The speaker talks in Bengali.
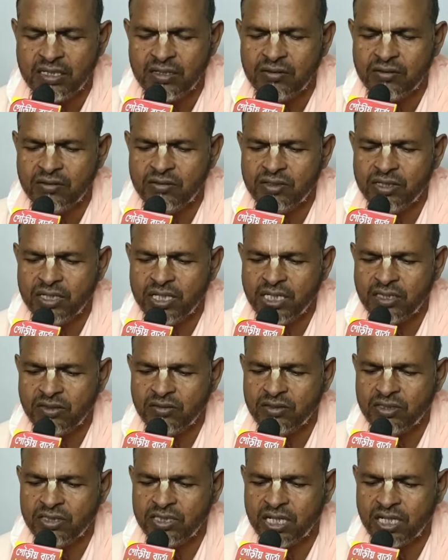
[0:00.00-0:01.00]
কোনো
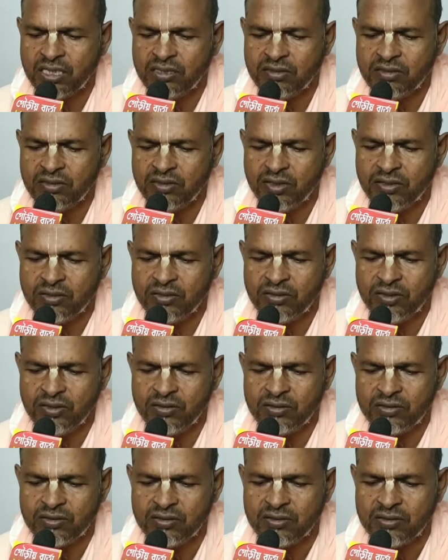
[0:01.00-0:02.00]
একজন সাধু সজ্জন
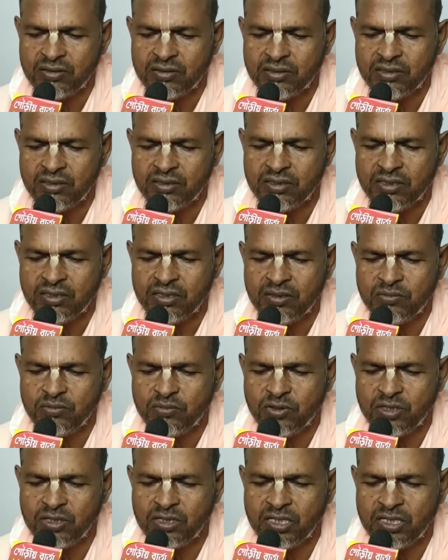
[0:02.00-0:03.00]
তিনি
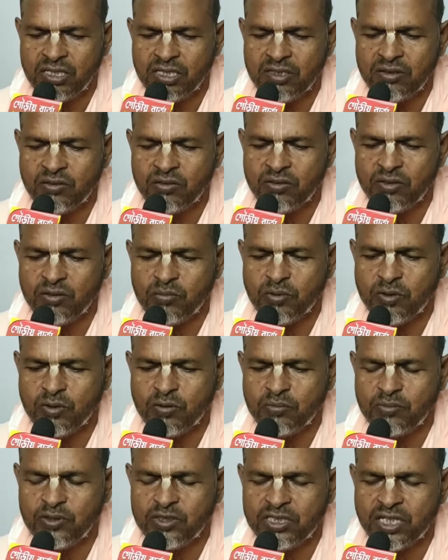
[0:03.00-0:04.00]
বললেন কোনো
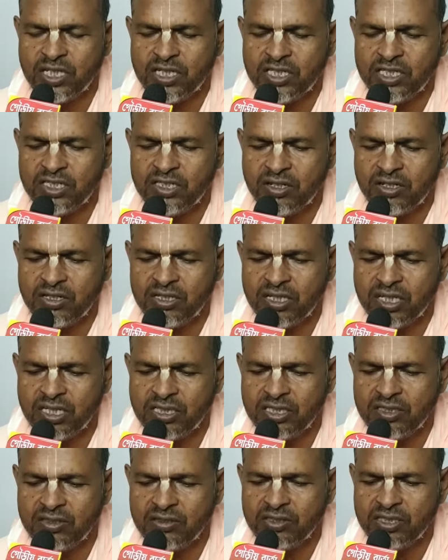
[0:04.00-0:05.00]
ব্রহ্মচারী
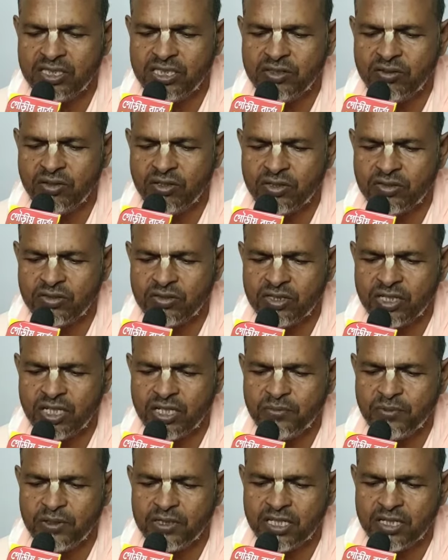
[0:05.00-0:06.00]
সন্ন্যাসী যদি
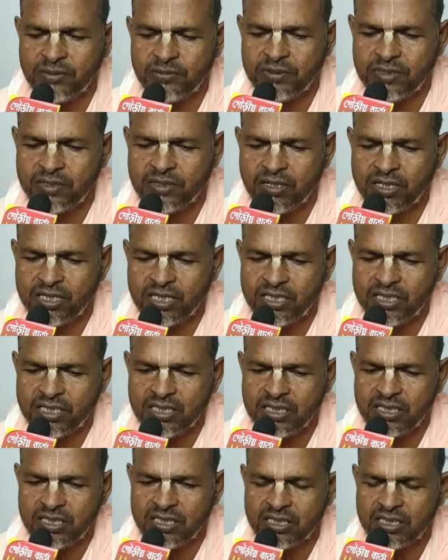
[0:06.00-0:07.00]
অযোধ্যায় পদার্পণ করেন
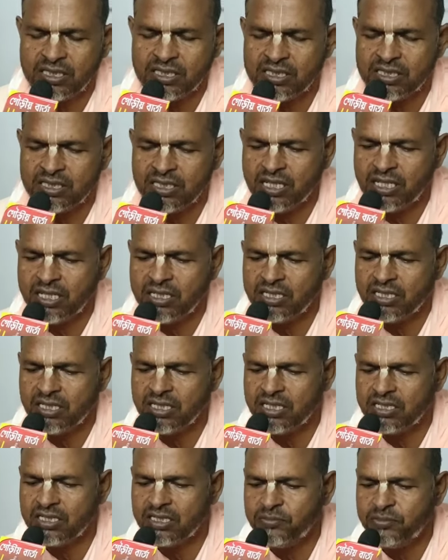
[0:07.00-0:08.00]
তাহলে
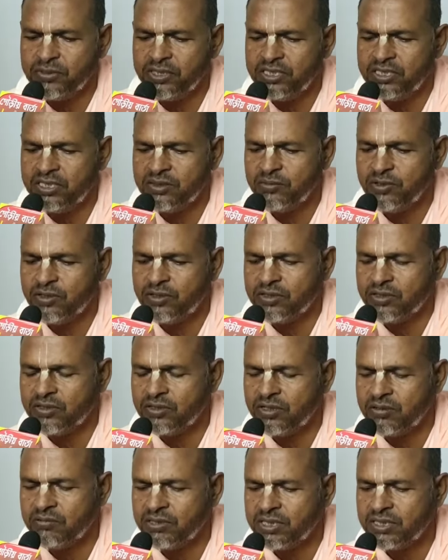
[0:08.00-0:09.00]
এখানে বৃষ্টি বর্ষণ
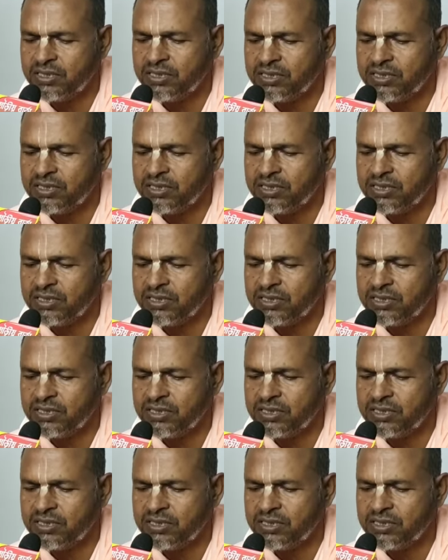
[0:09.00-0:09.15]
হবে